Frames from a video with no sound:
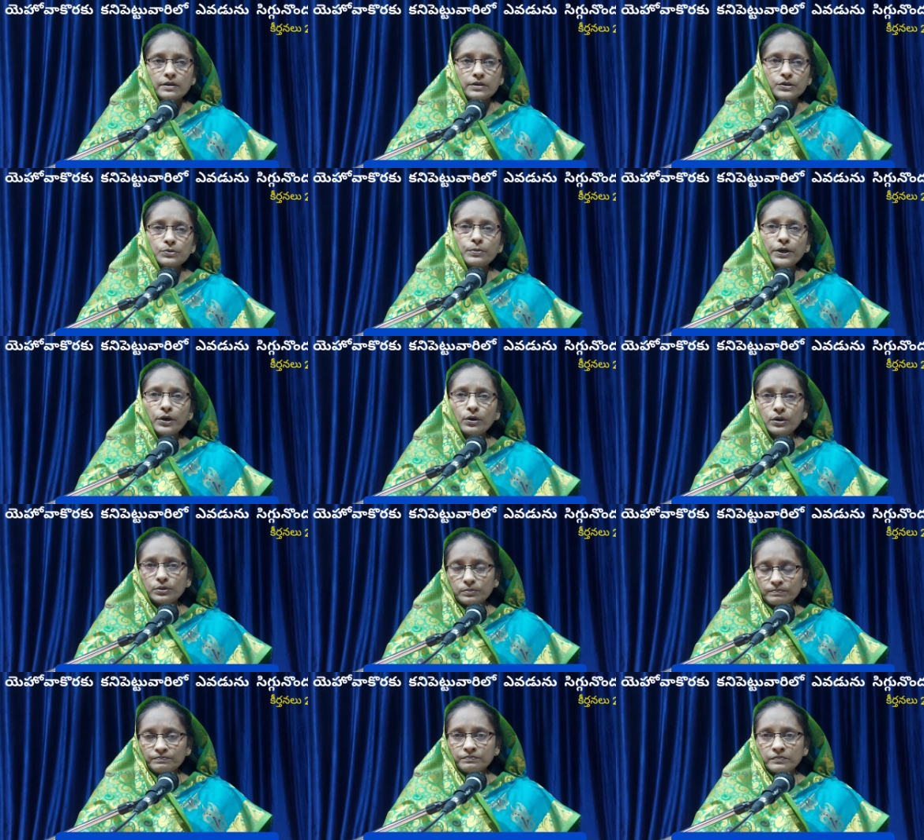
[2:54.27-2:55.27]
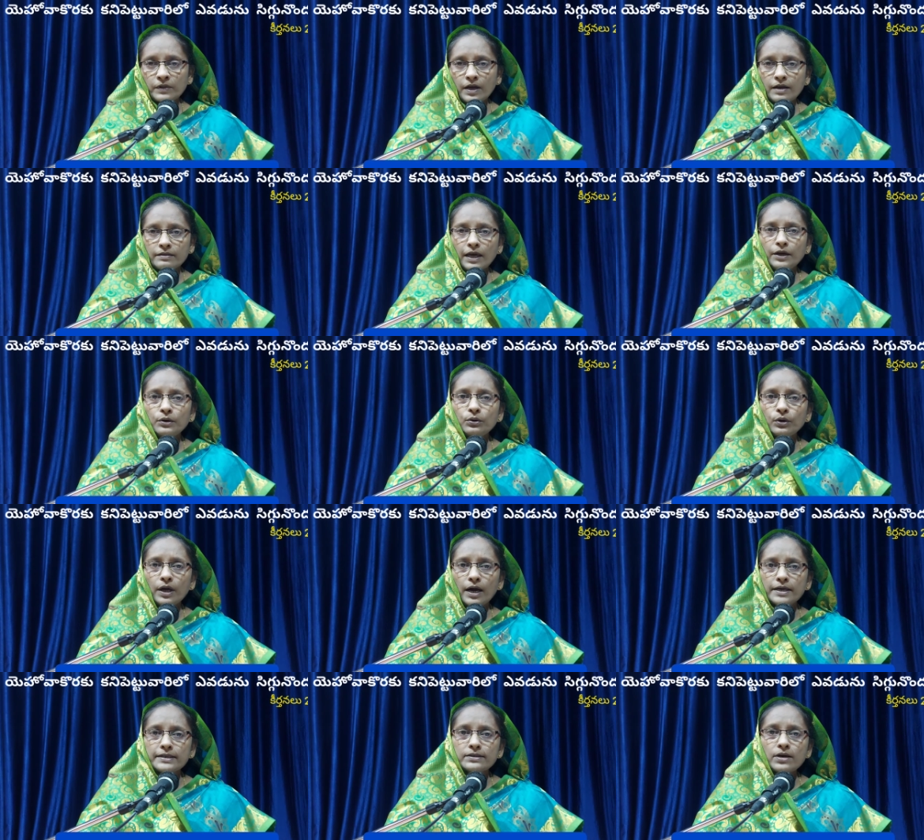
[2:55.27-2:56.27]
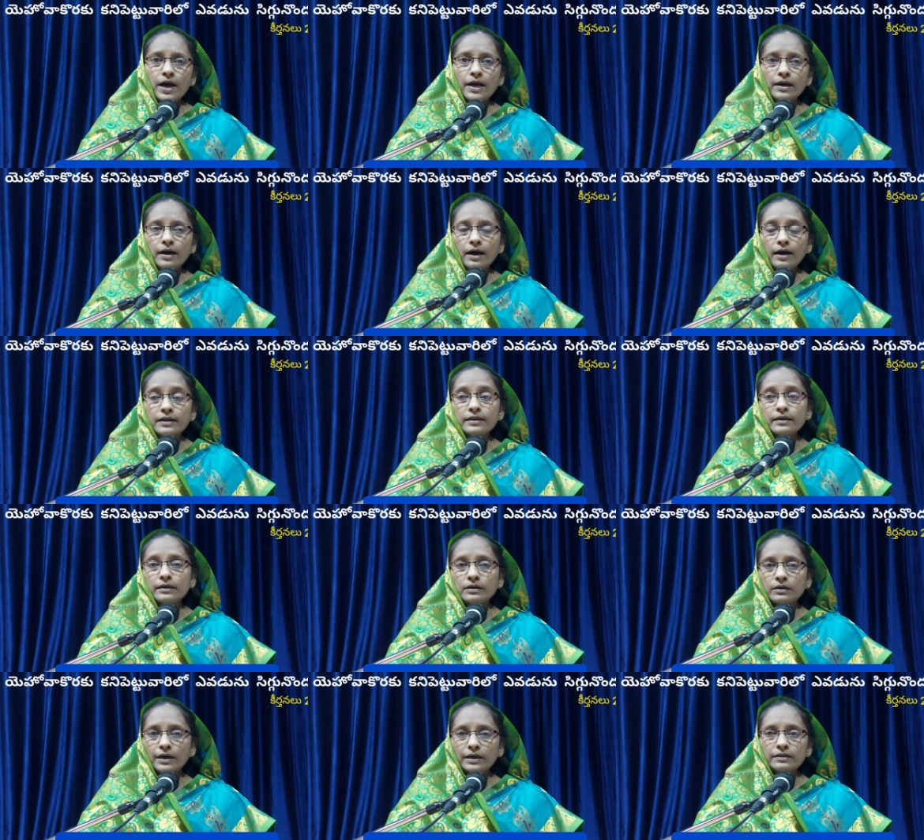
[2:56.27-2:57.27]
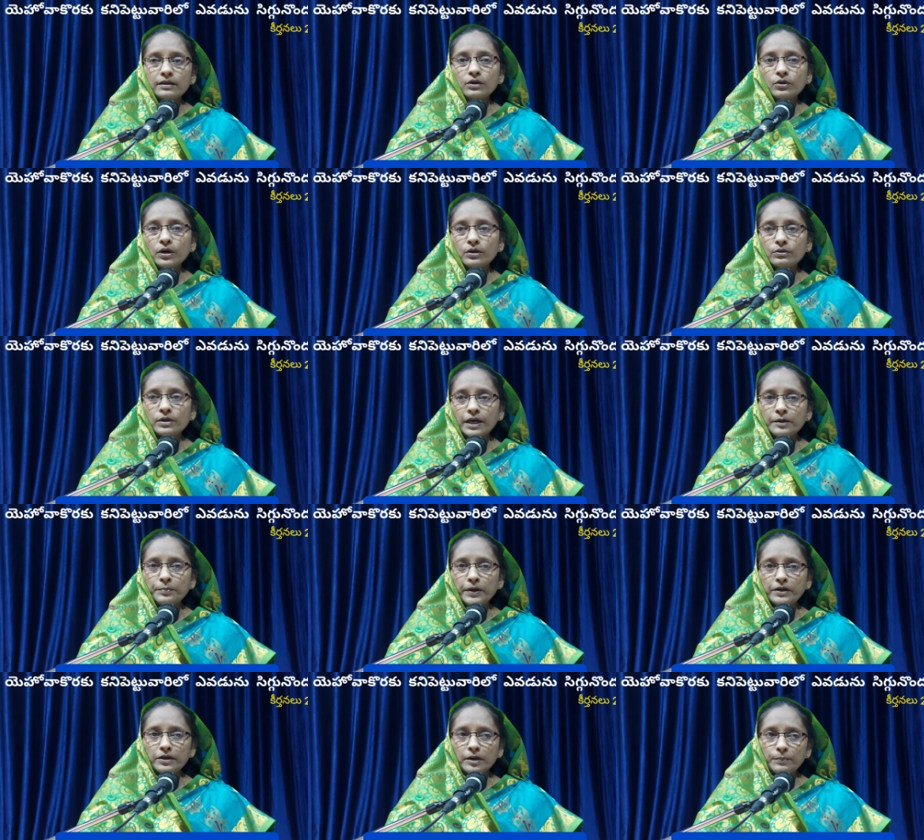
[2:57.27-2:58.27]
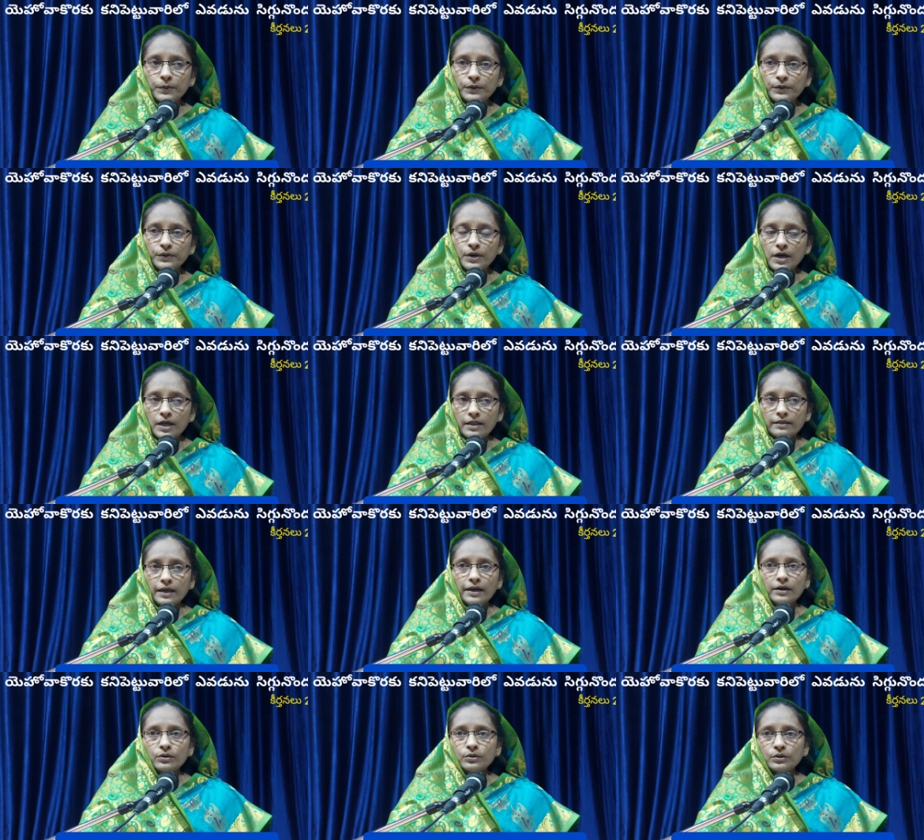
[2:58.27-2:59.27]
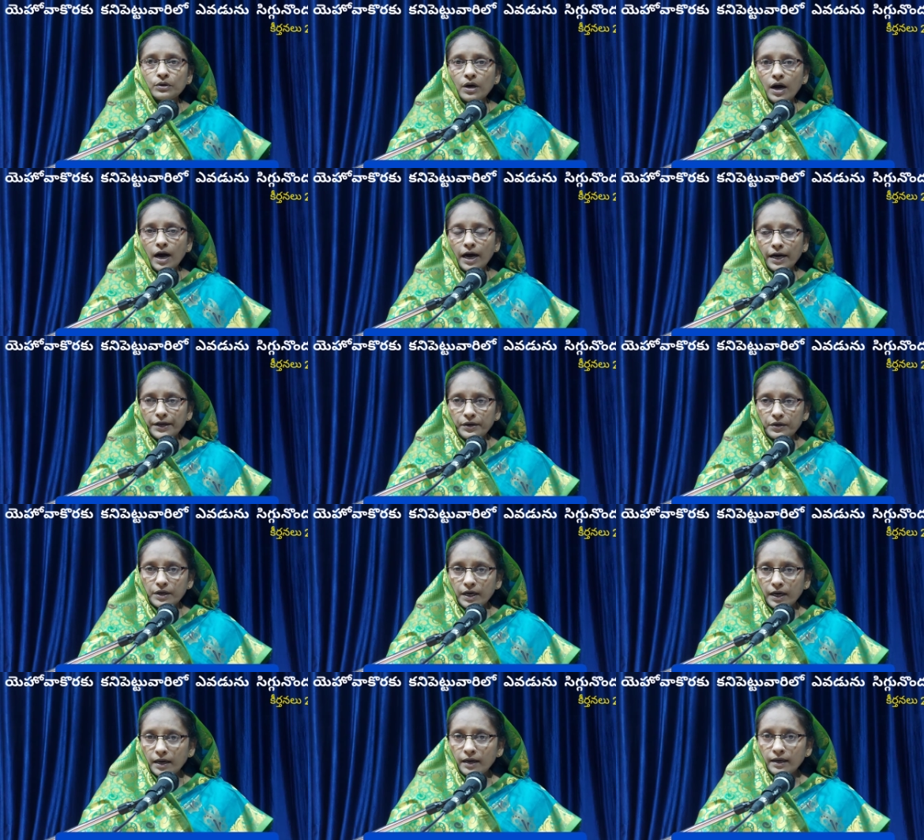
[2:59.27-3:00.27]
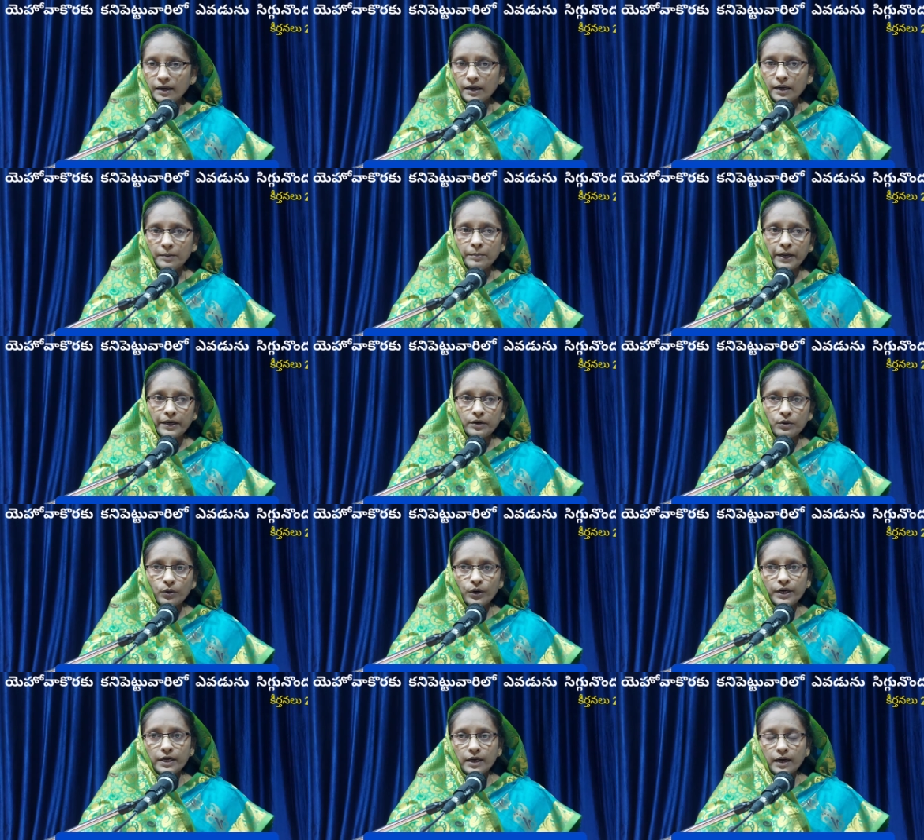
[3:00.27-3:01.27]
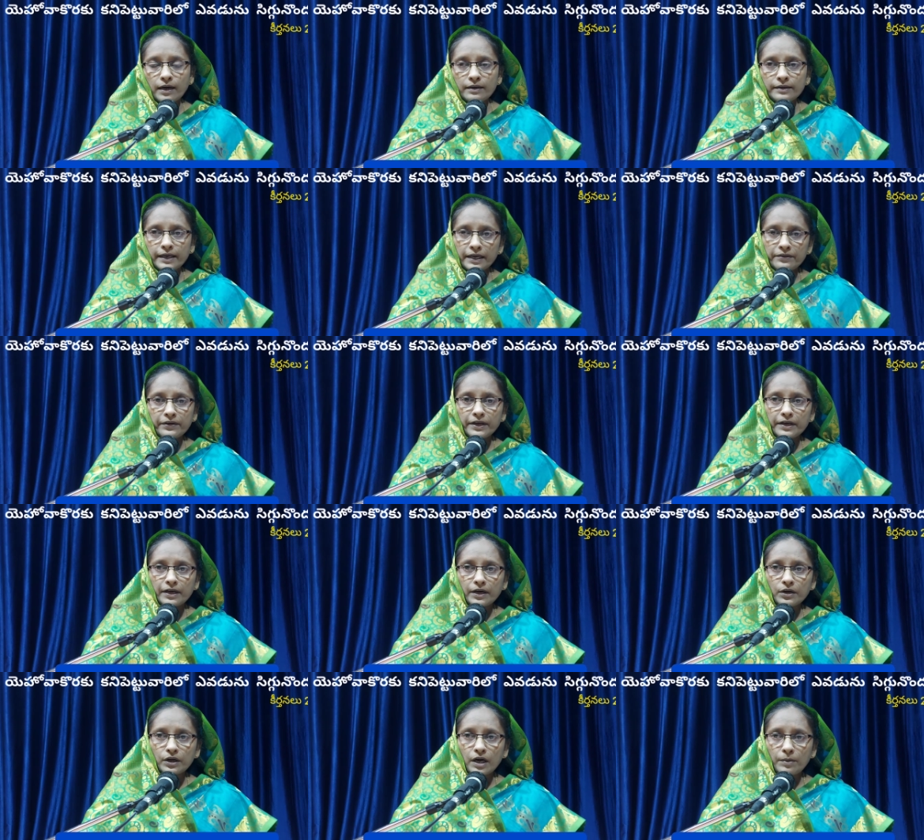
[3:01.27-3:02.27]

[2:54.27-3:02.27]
సుమయోను తను కూడా ఆదరణ ఆదరణకర్త కొరకు కనిపెట్టినప్పుడు తనకు ఆ యొక్క మరి కోరిక నెరవేరినట్టుగా